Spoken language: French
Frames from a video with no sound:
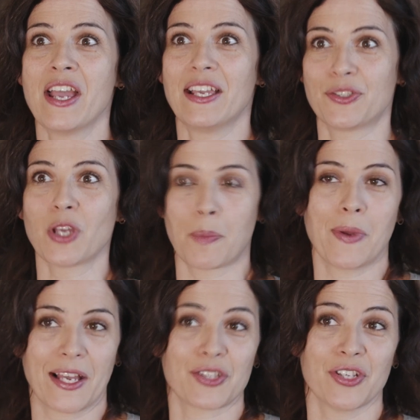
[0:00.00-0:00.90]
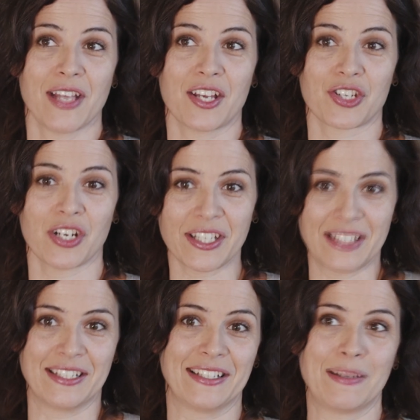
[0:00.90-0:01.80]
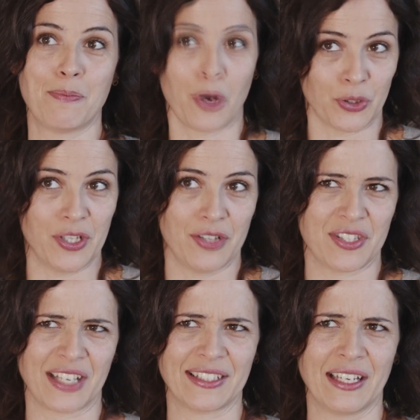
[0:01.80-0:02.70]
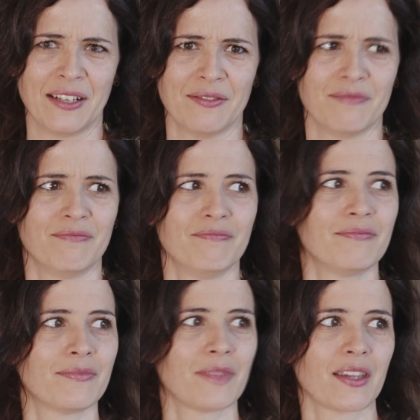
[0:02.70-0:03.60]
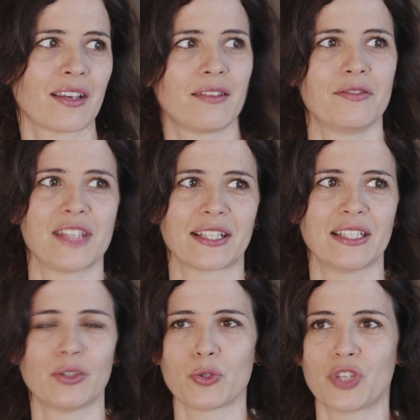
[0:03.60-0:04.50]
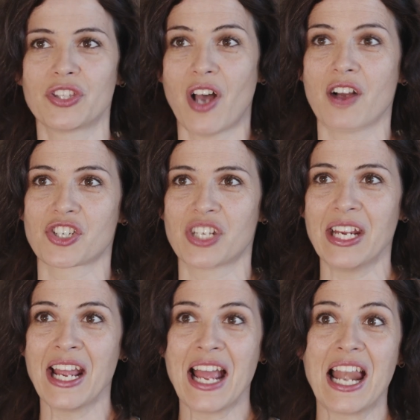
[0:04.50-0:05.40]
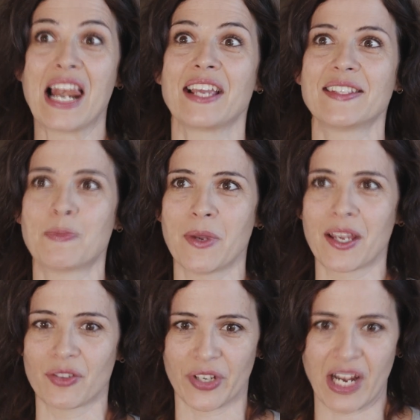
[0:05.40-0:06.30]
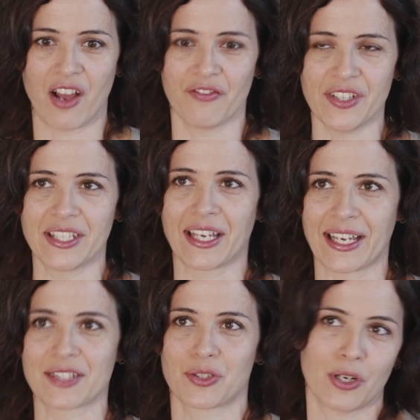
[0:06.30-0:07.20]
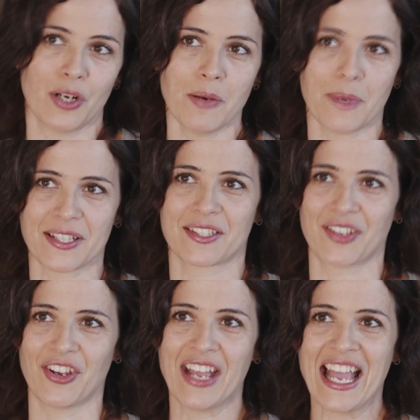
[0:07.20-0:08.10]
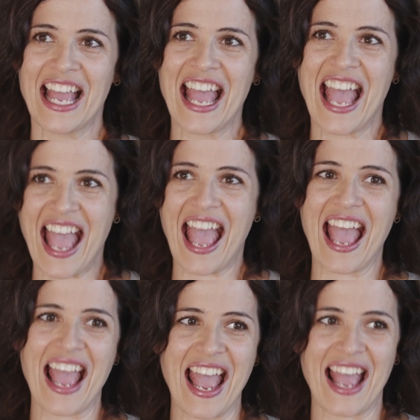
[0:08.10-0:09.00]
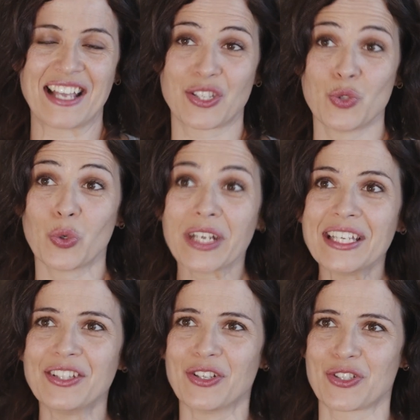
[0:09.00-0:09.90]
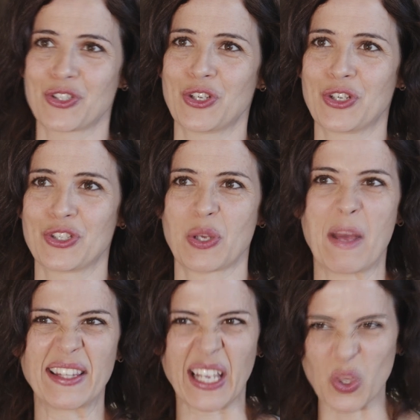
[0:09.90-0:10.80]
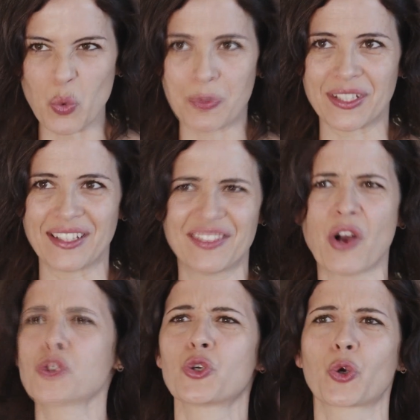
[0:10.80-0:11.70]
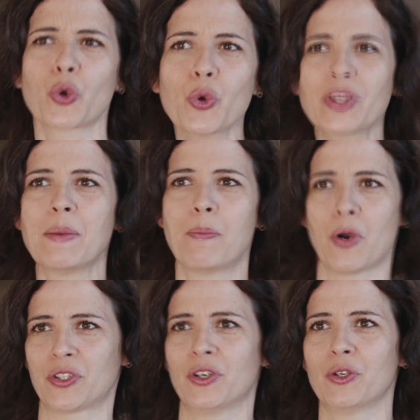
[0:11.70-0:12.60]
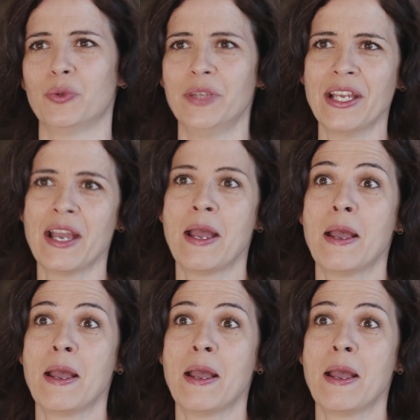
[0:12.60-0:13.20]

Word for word: Et ce personnage-là, qui, porte une certaine dose de danger, l'inspire. Donc, elle a envie qu'il reste là parce que euh, se nourrit de ce, matériau peut-être dangereux qu'il porte en lui.